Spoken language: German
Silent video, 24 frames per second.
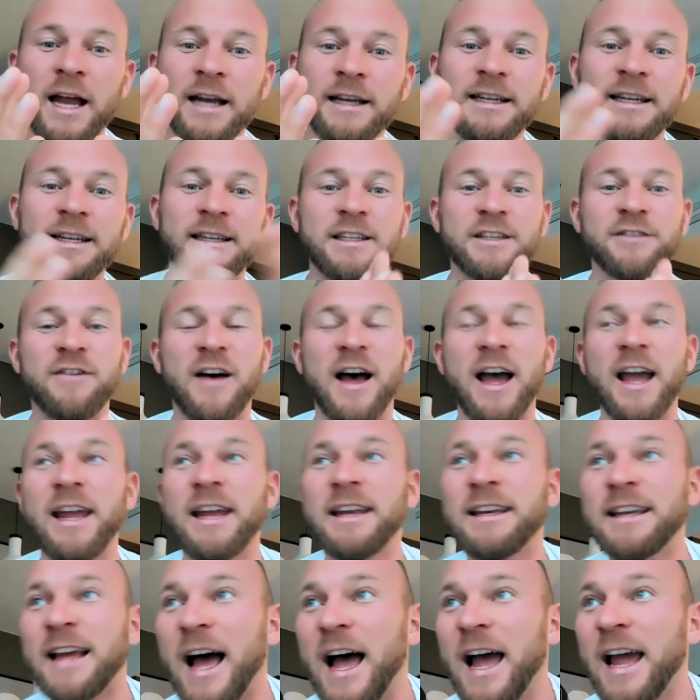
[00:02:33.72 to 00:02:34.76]
die
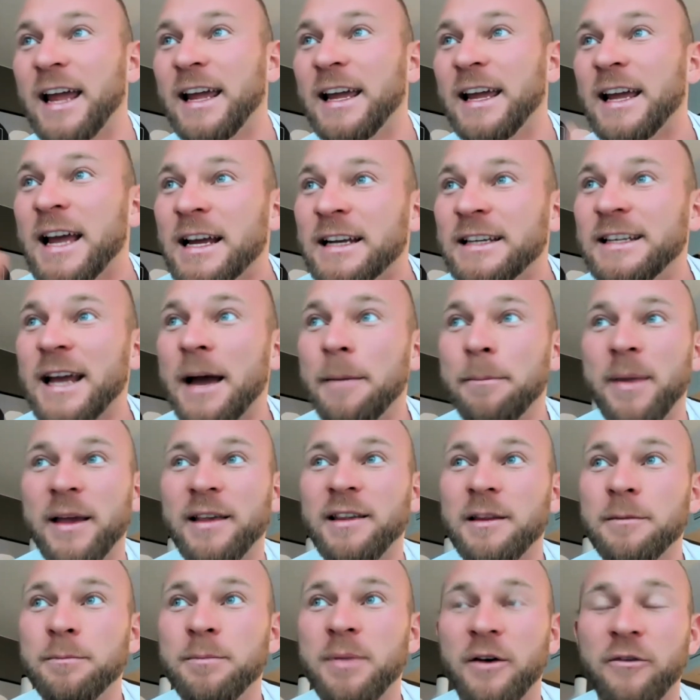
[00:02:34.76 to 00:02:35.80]
2, 3, die am
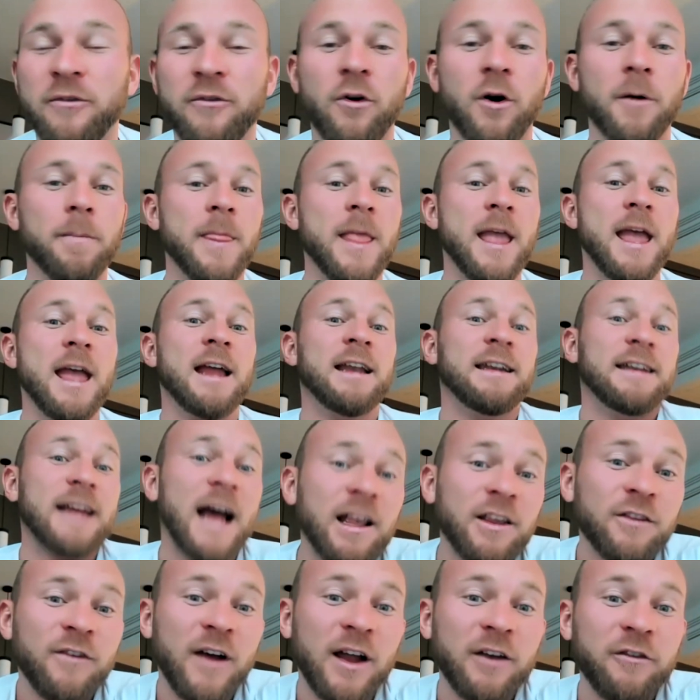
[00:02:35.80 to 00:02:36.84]
besten performen.
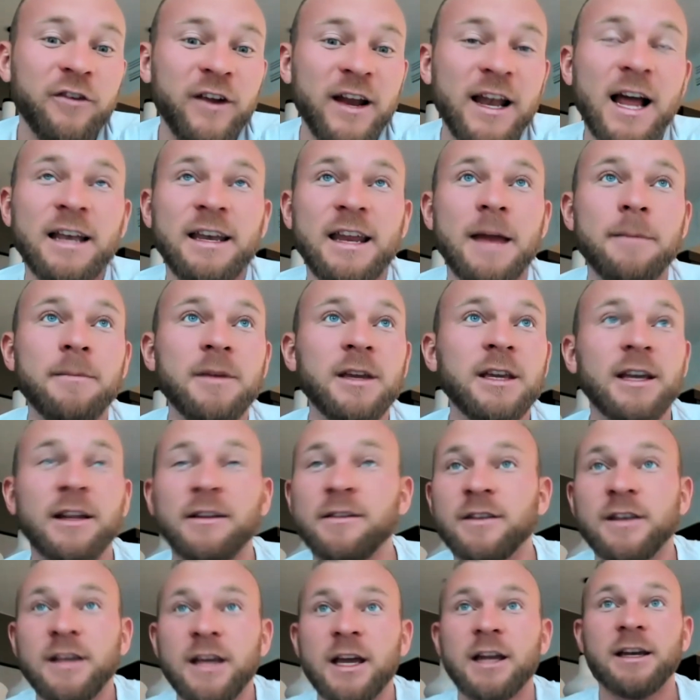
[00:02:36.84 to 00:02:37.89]
Das war ein Fehler, der mich
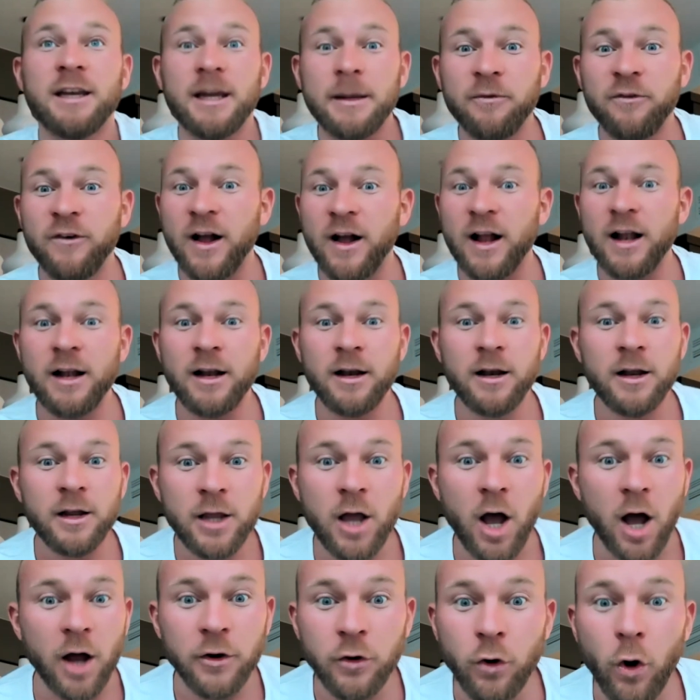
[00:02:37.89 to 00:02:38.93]
jetzt hier in dem Fall
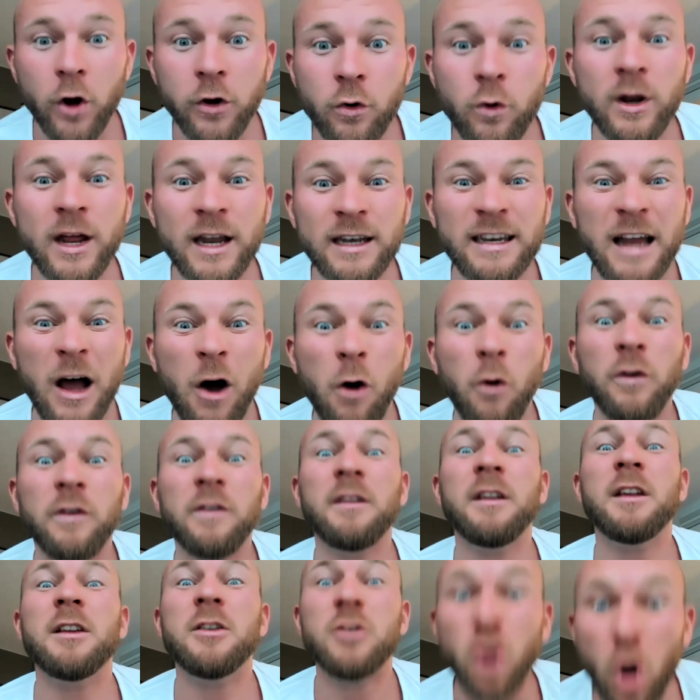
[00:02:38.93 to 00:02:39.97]
ja,
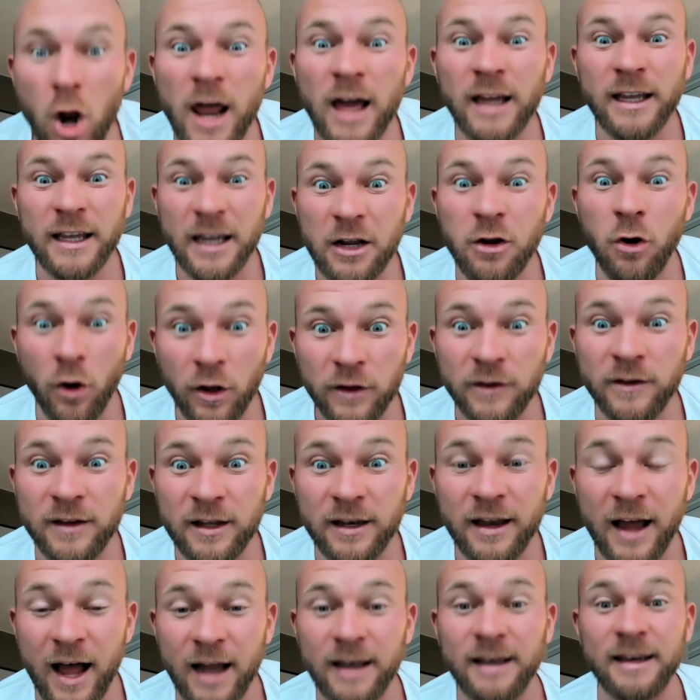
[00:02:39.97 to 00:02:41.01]
900.000 Dollar
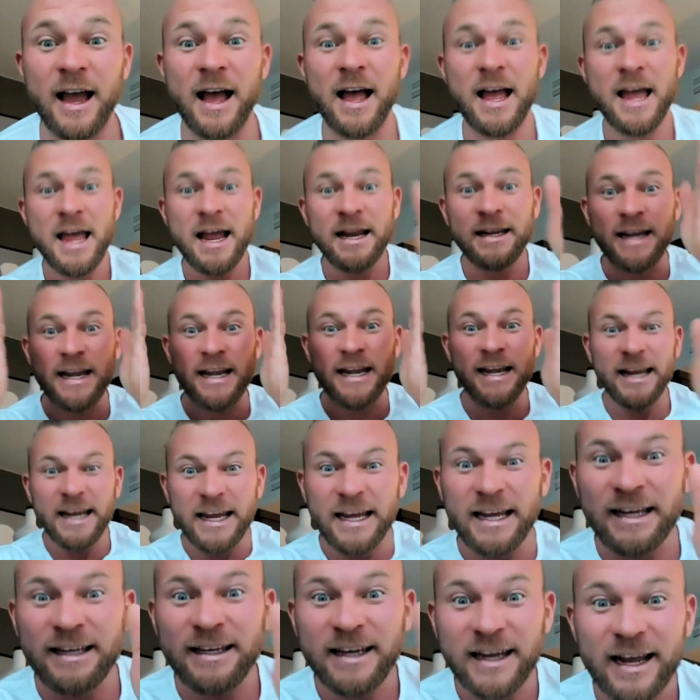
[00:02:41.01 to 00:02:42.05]
gekostet hat, ja, den
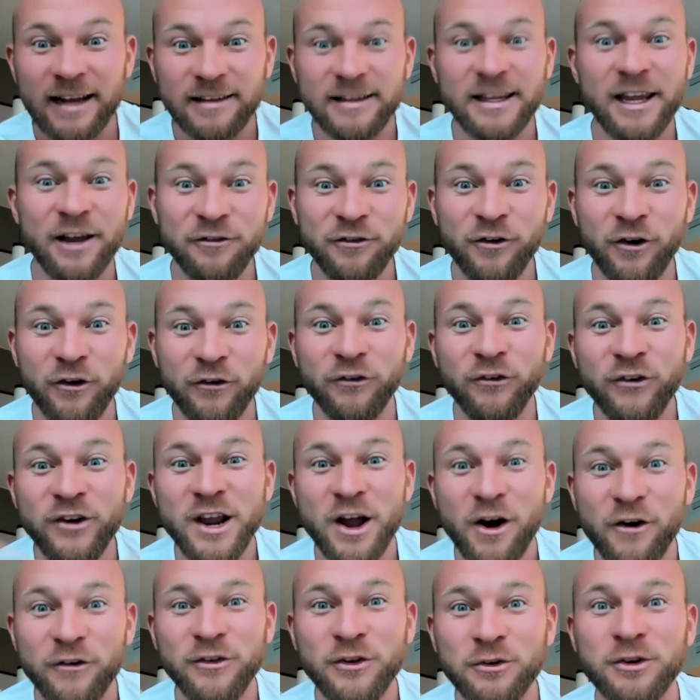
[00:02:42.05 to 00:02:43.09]
ich dir jetzt hier for free
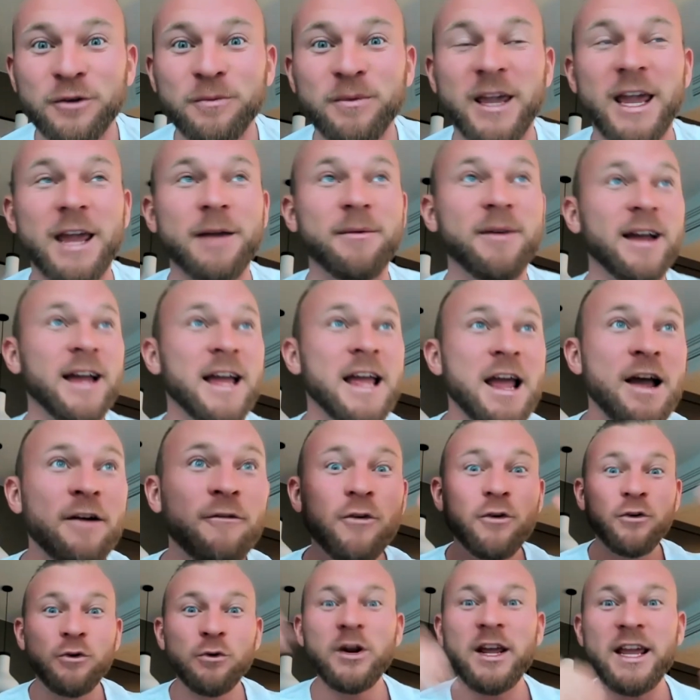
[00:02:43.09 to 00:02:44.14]
auf YouTube gebe,
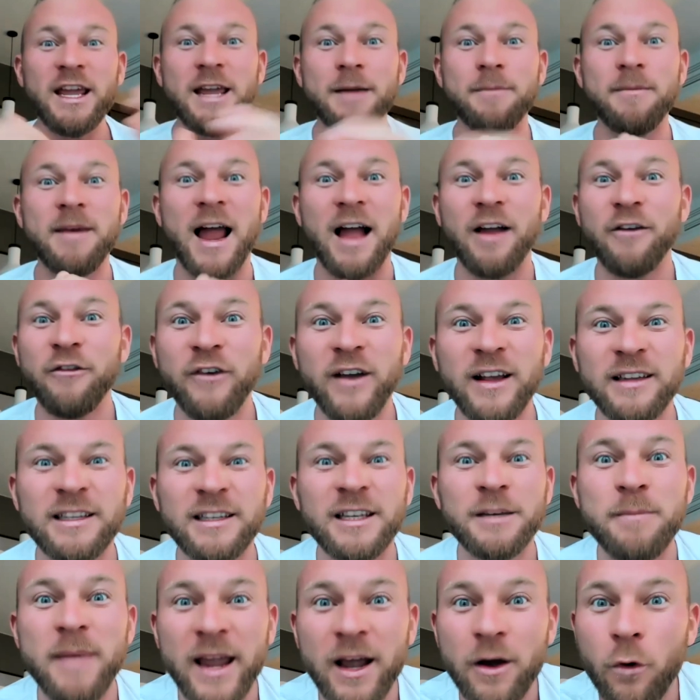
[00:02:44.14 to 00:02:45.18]
wo du dir eben
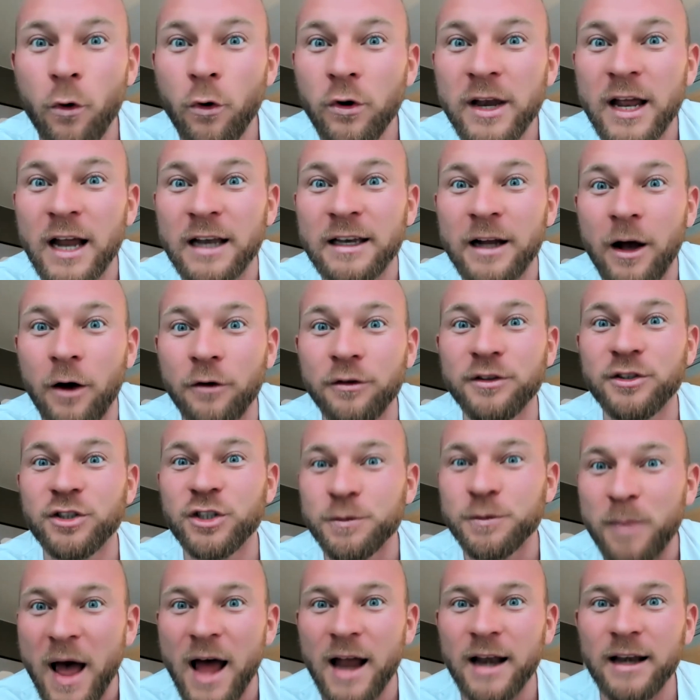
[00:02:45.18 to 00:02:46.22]
langfristig mehrere hunderttausend
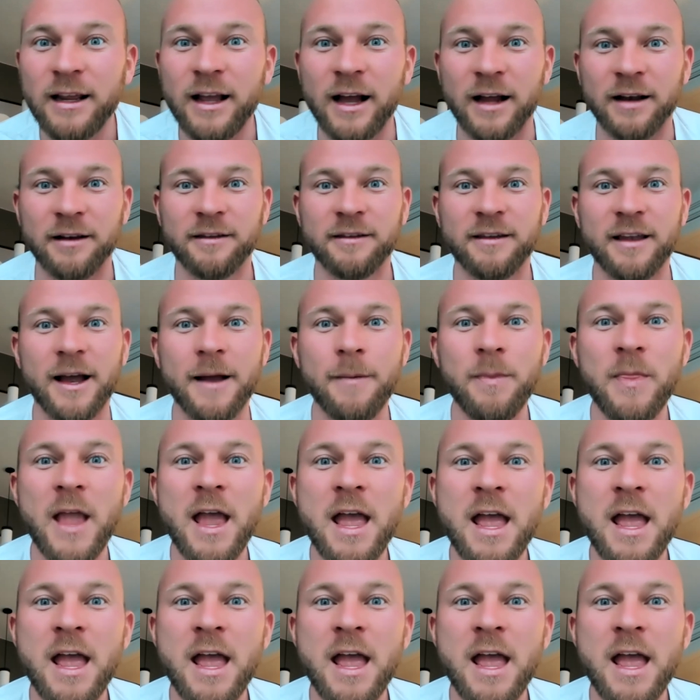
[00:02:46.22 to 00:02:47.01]
sparen kannst, ja.